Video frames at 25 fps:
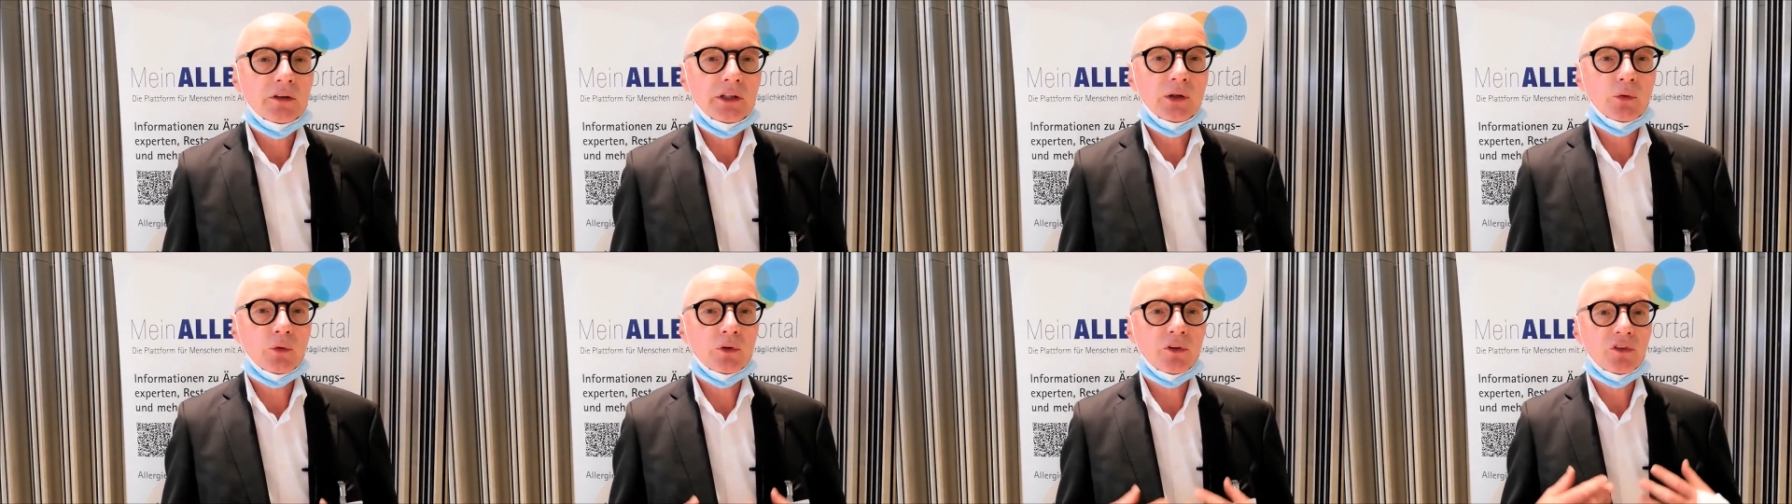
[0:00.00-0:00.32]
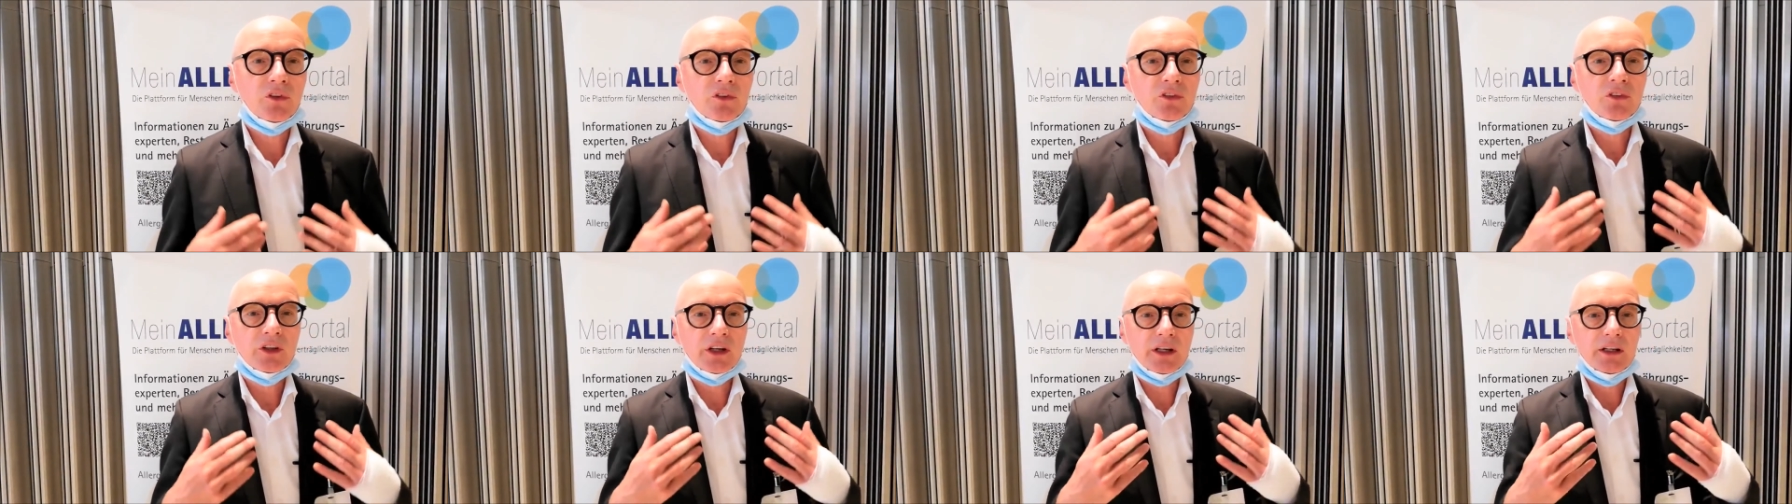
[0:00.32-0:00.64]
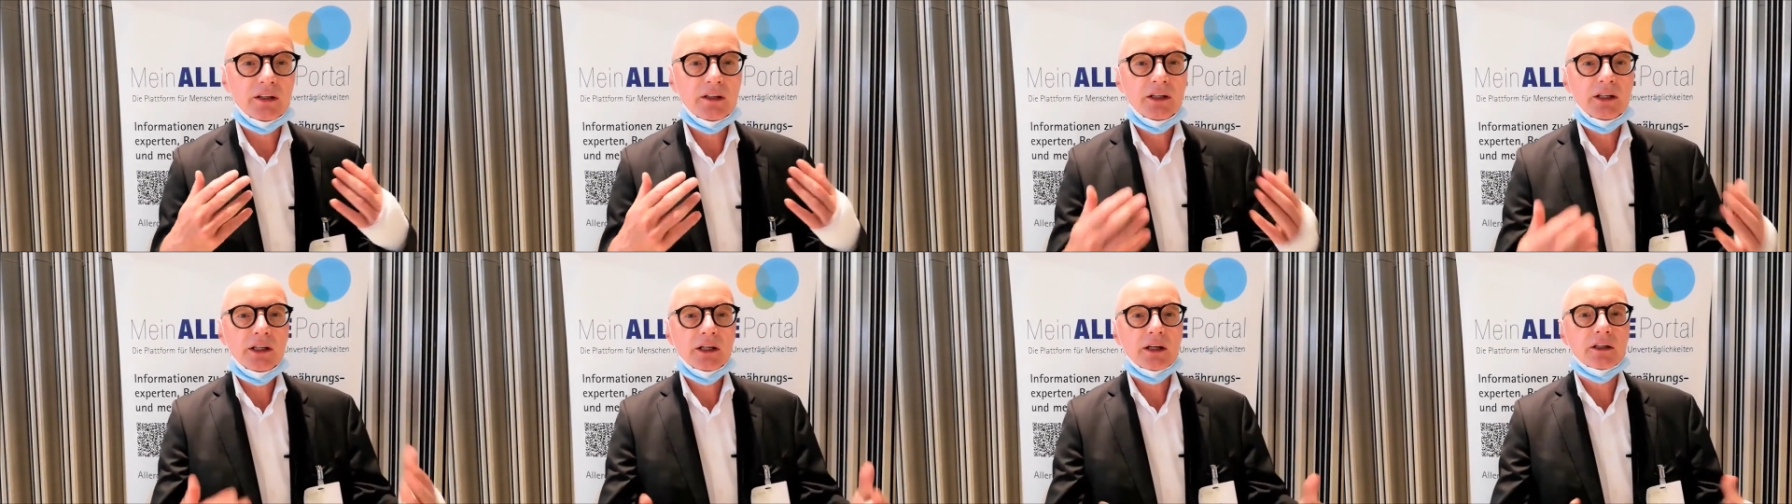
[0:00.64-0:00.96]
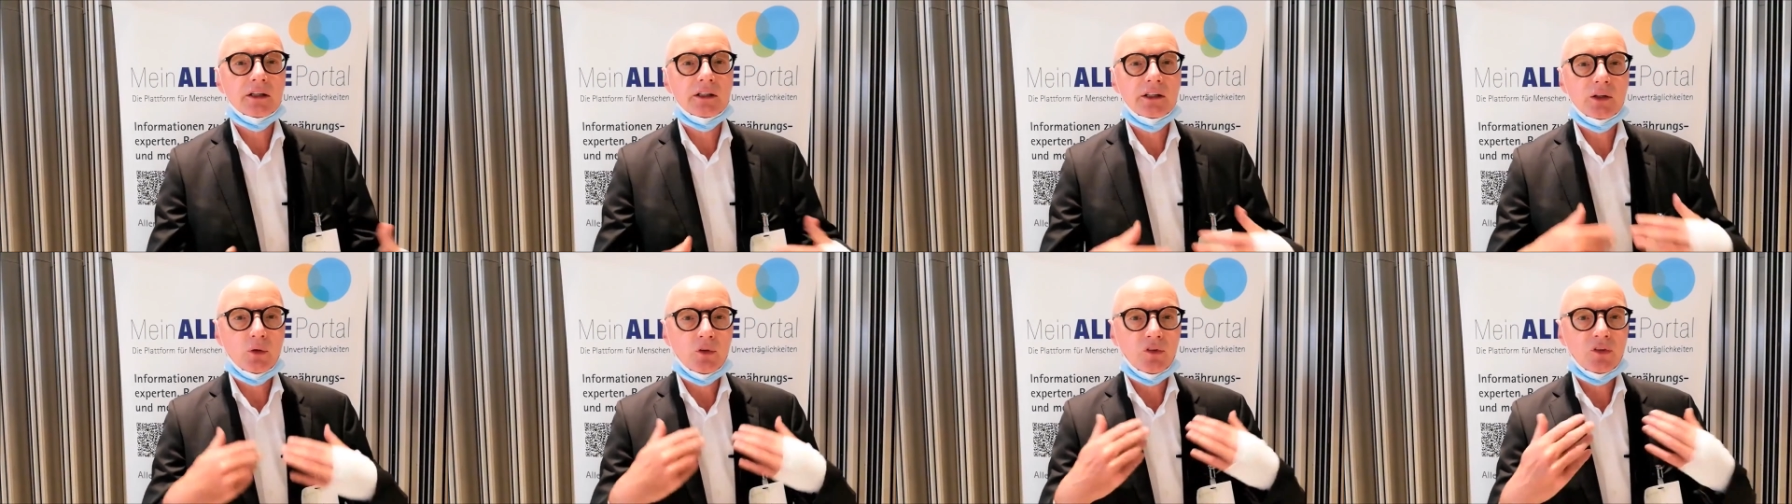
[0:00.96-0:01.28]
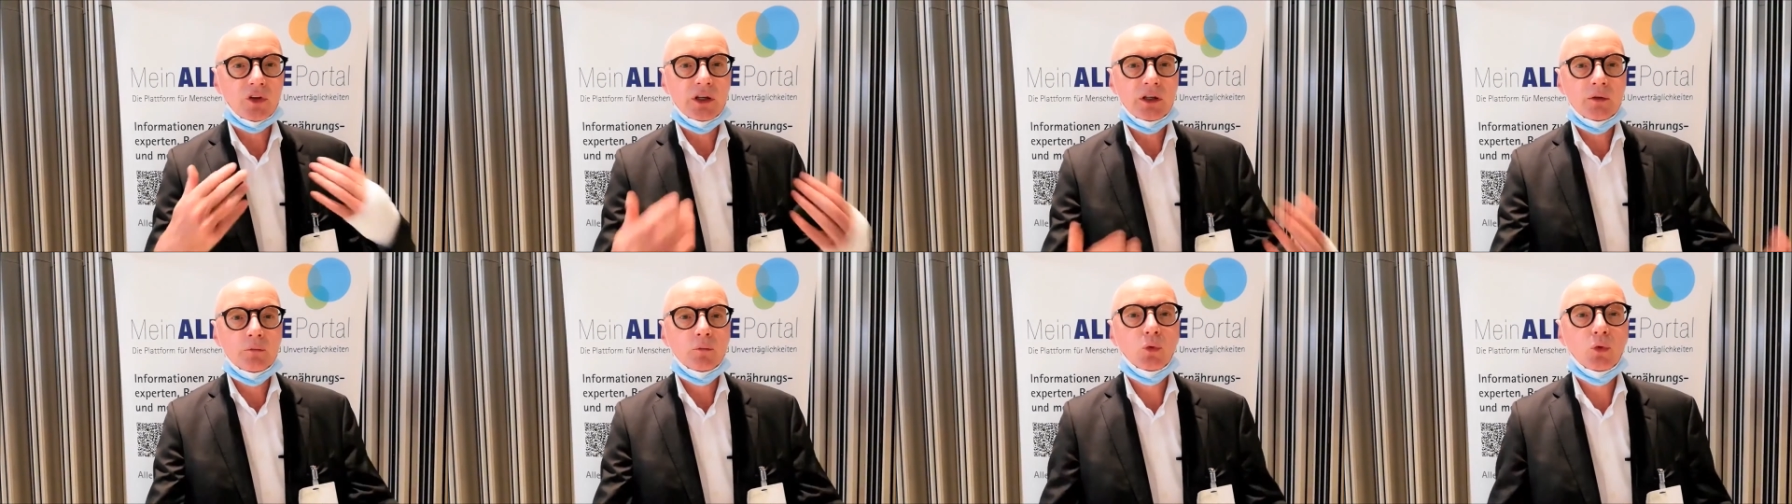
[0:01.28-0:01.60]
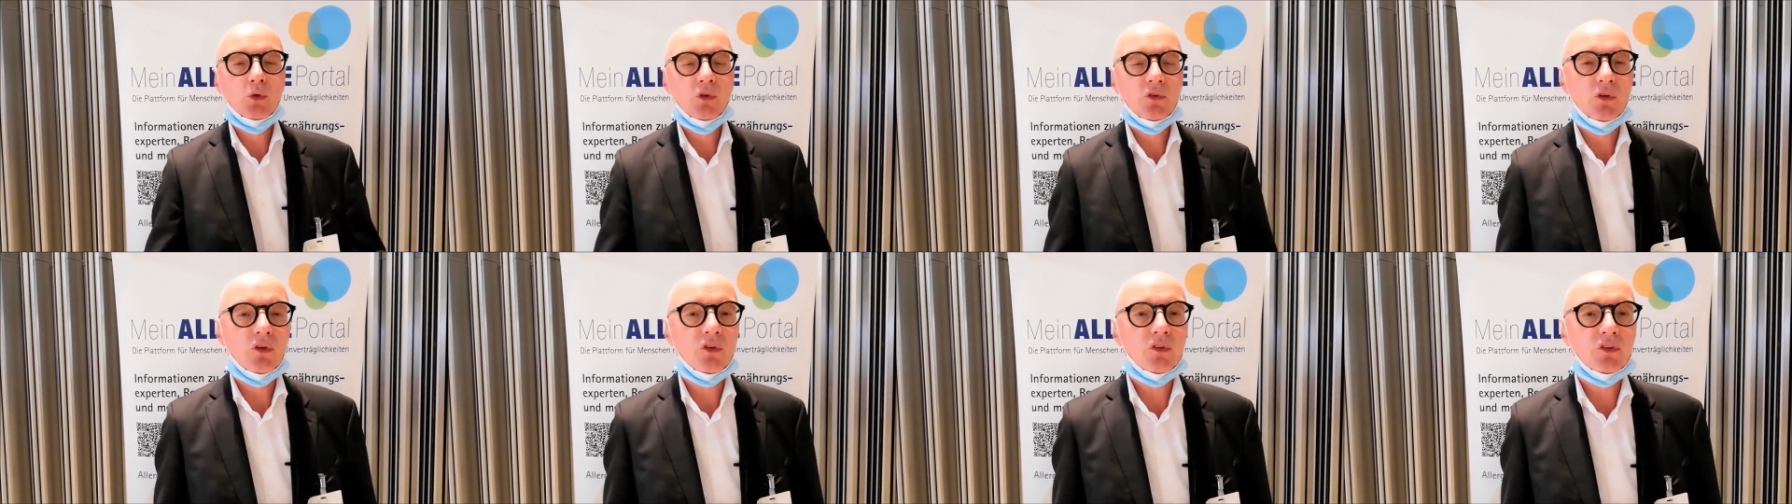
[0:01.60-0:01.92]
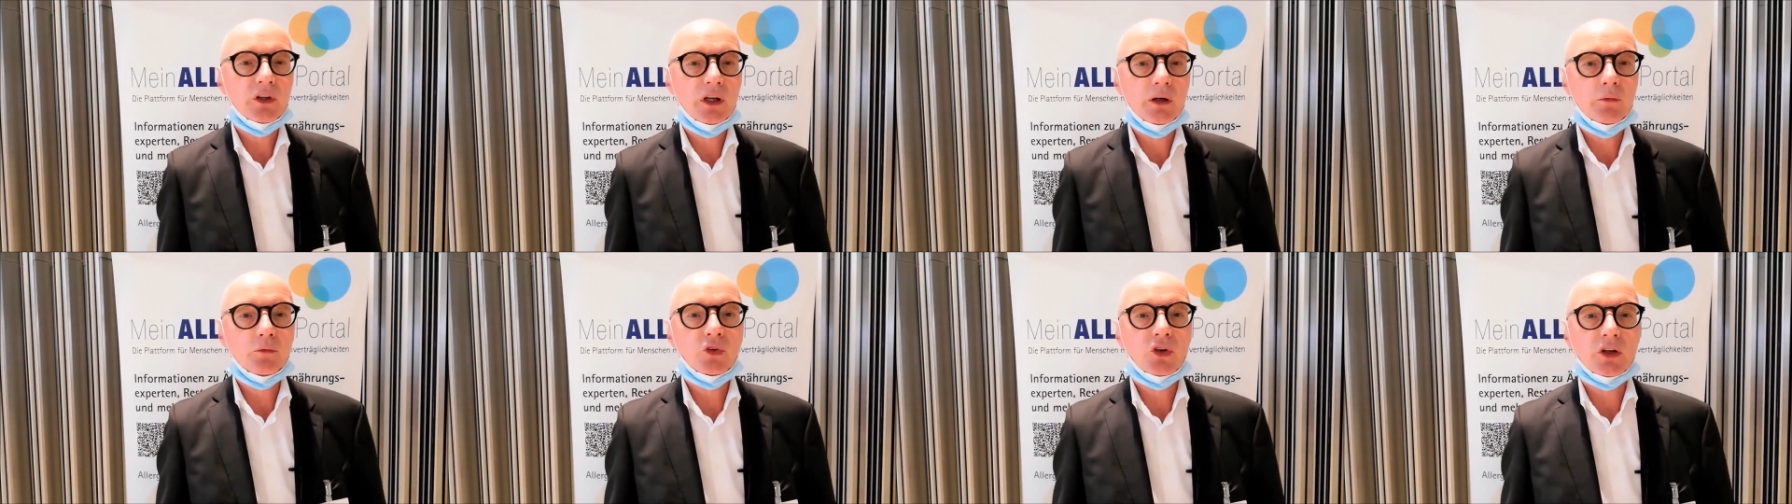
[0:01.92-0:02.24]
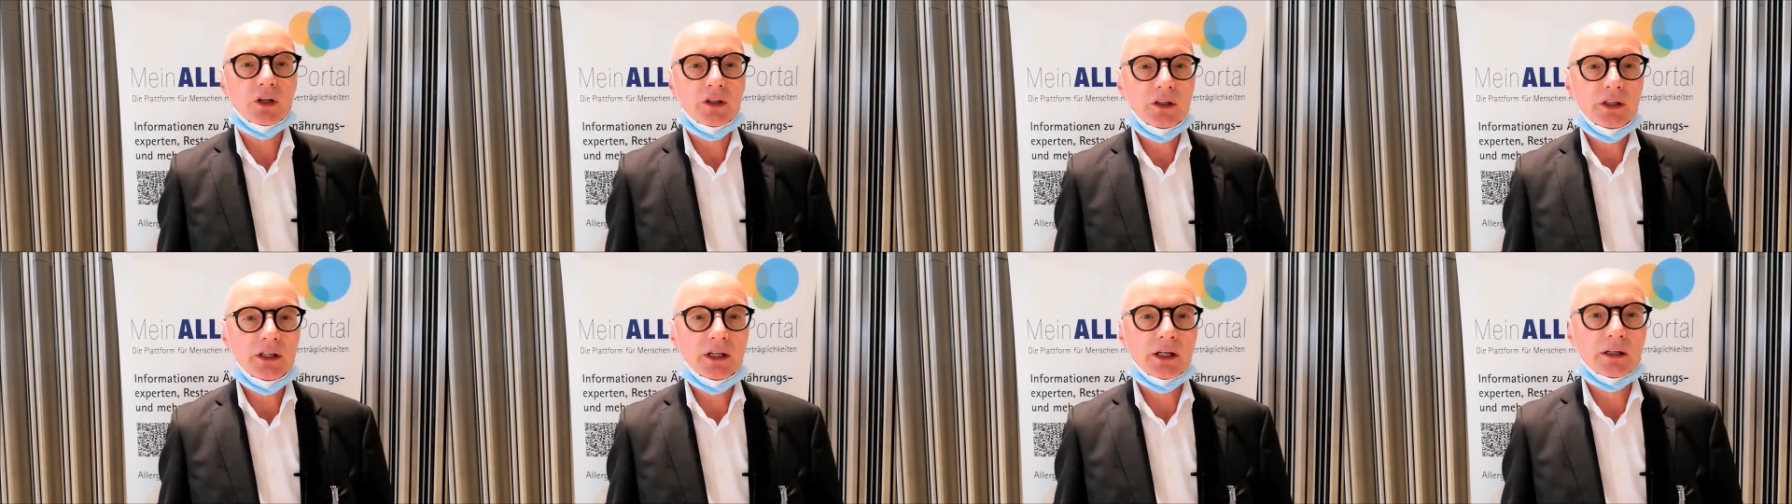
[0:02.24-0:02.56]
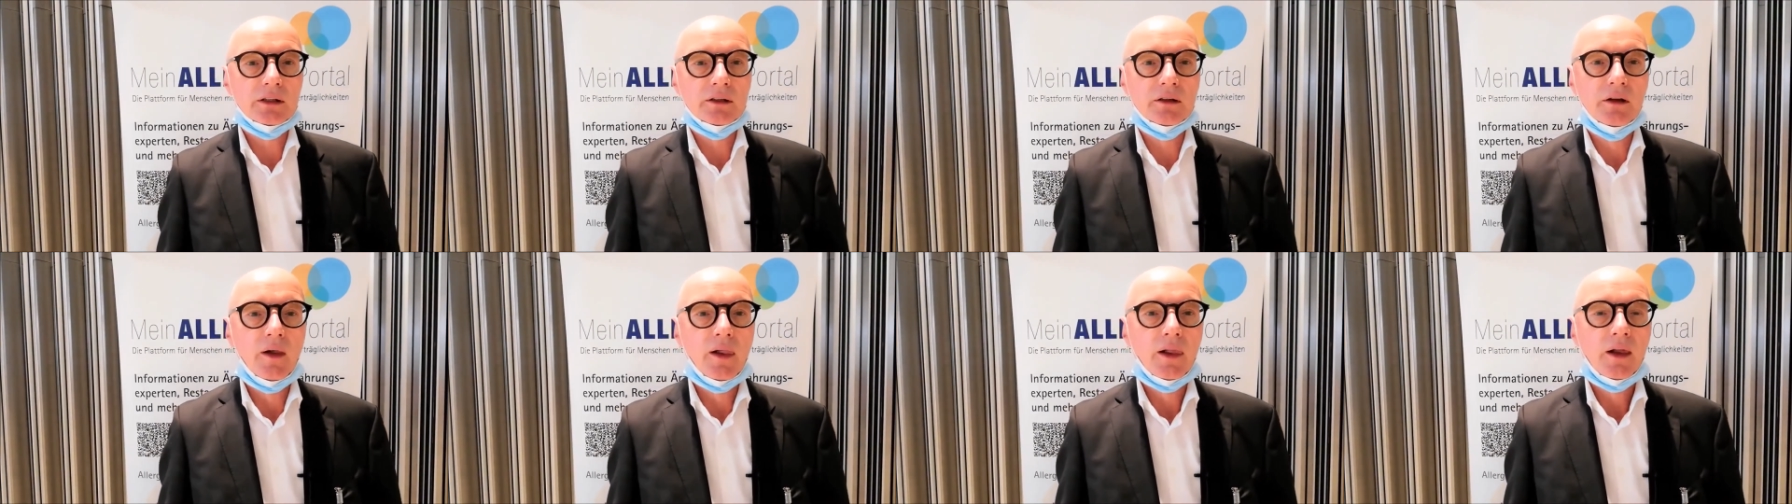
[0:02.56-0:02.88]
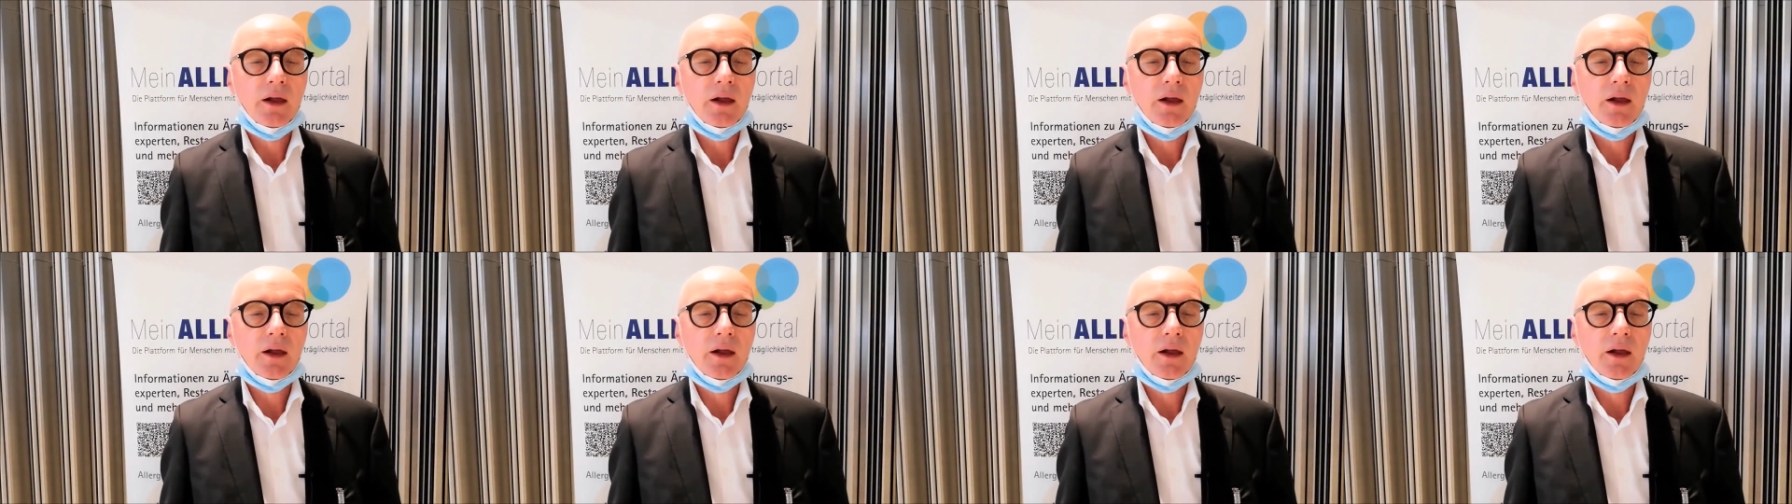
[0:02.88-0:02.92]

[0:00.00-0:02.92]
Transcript: die uns trainieren, die unser Immunsystem trainieren